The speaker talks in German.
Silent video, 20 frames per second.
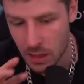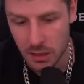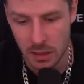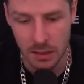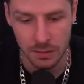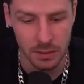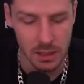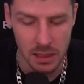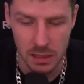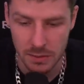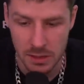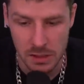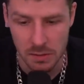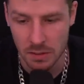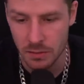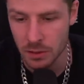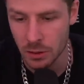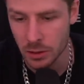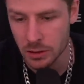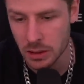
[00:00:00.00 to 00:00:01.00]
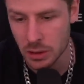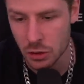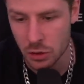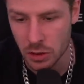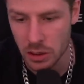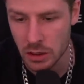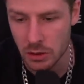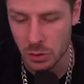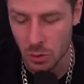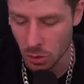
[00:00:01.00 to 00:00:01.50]
Ich will nicht wissen, wie viele Leute hier
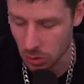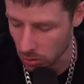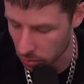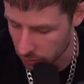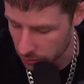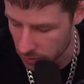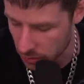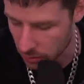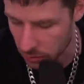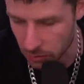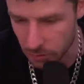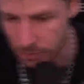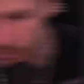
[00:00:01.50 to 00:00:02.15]
schon gegen die Tür gelaufen sind.